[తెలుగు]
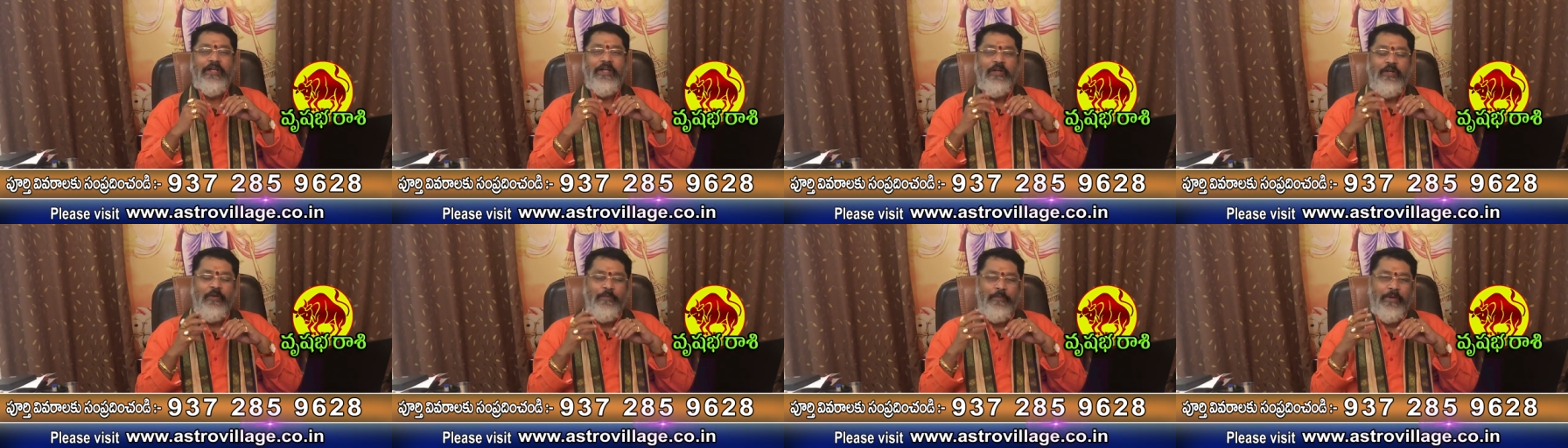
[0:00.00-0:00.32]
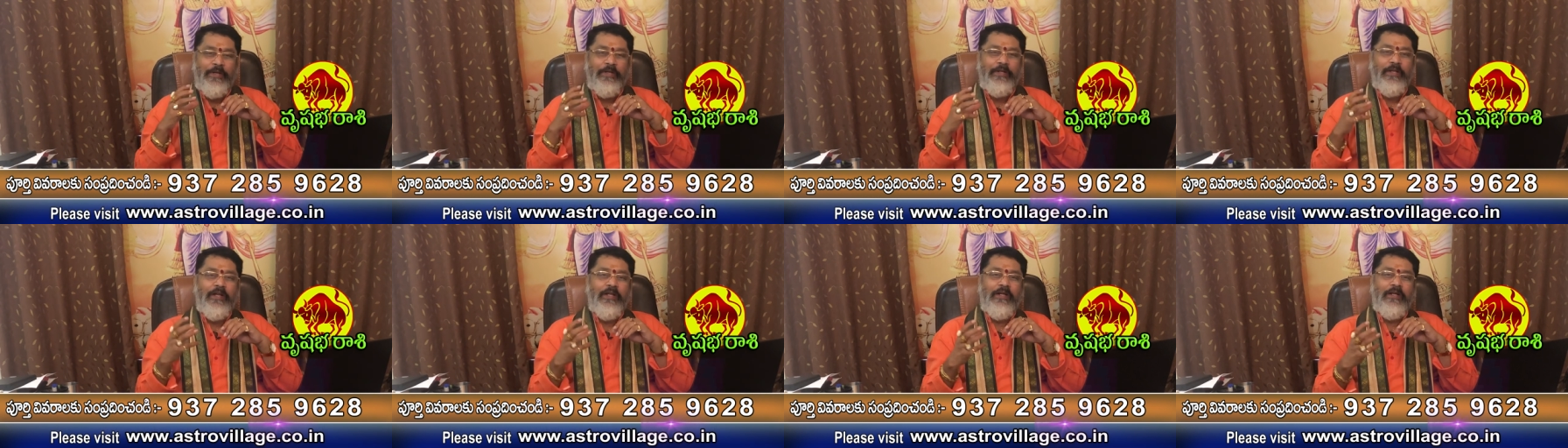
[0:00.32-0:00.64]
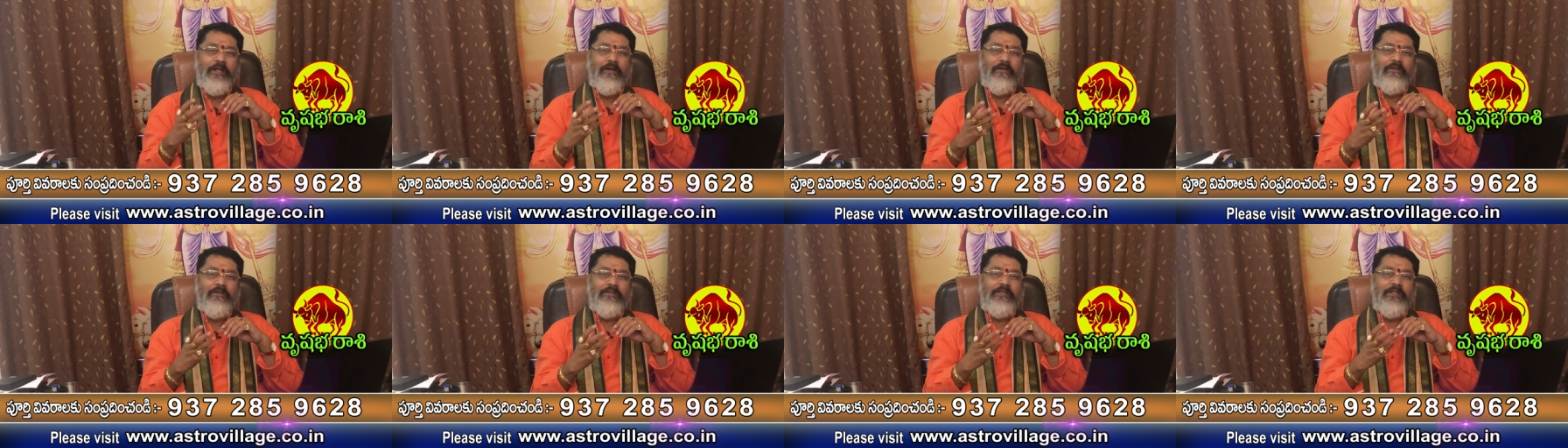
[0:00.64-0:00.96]
ఇవి పెట్టడానికి
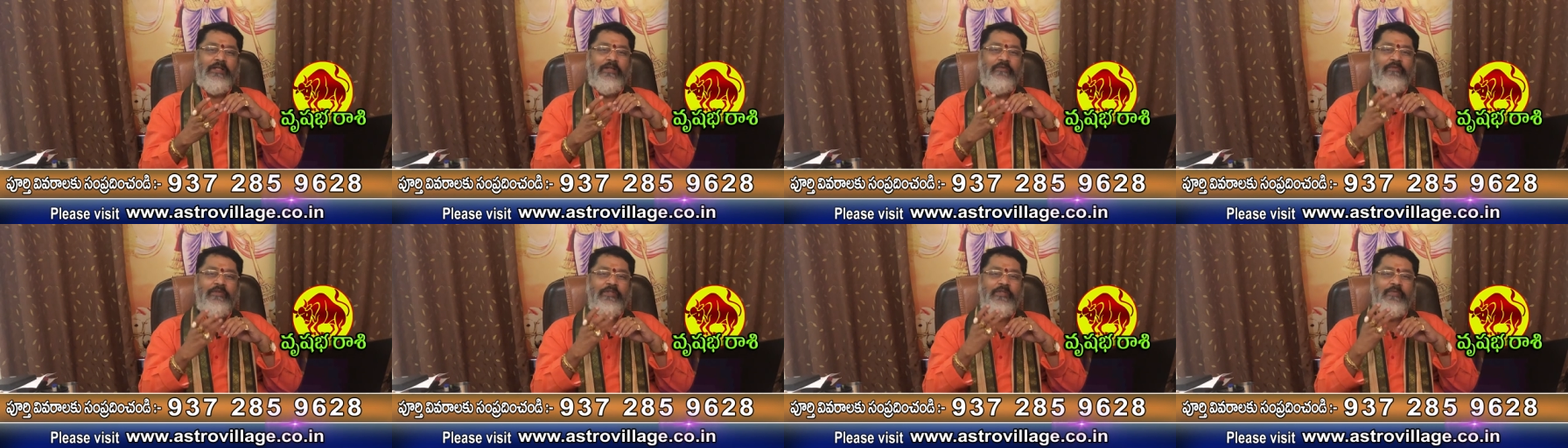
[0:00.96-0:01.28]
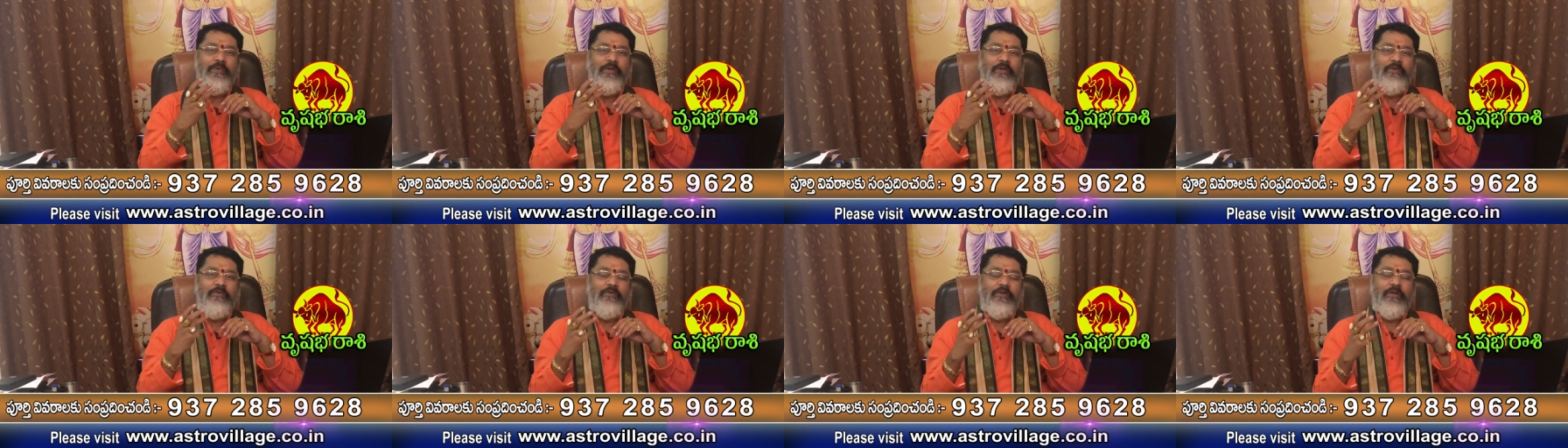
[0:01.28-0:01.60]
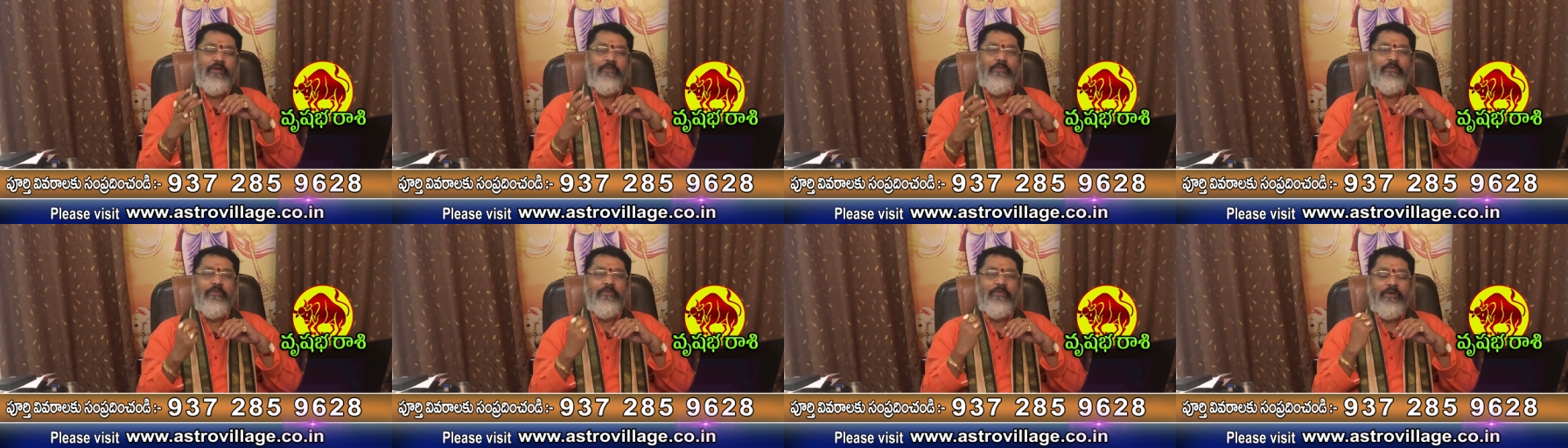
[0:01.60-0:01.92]
కావాల్సిన ఇన్వెస్ట్మెంట్
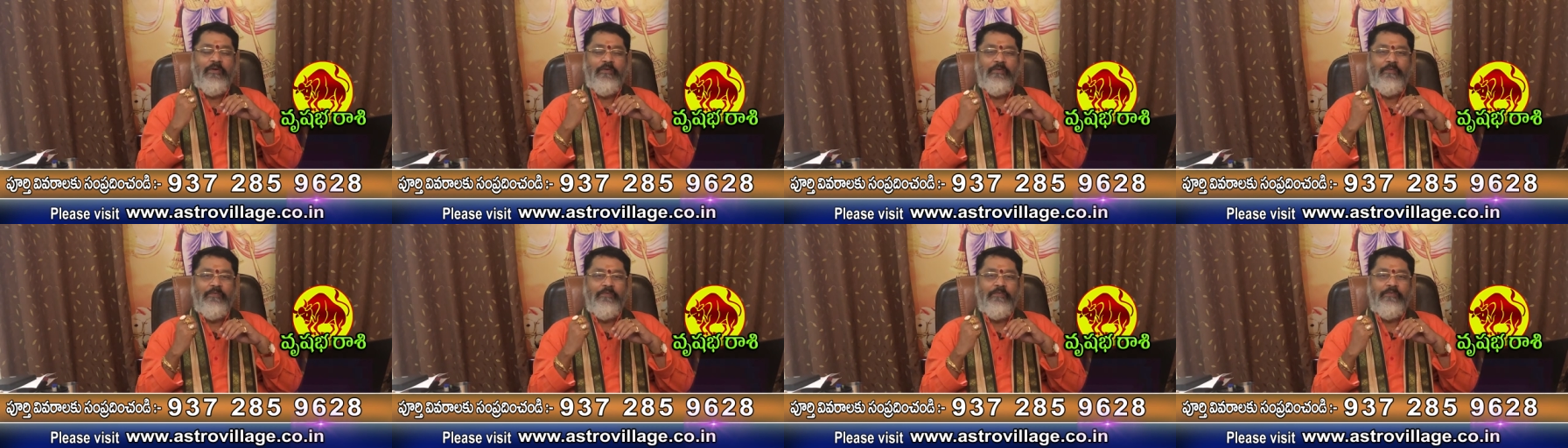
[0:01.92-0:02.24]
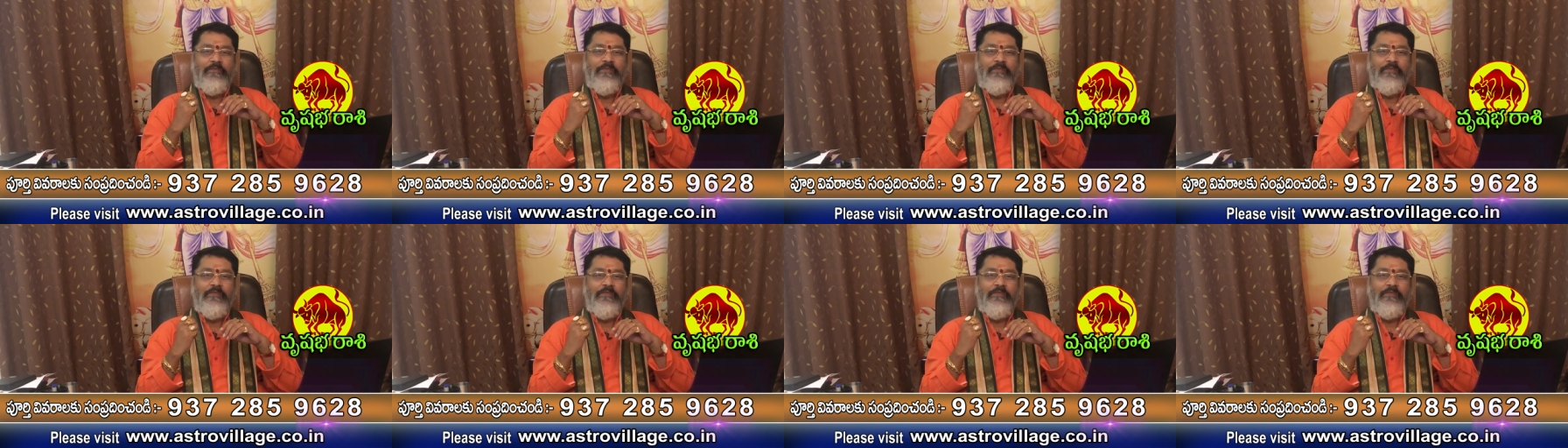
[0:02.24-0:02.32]
డబ్బులు ఉండవు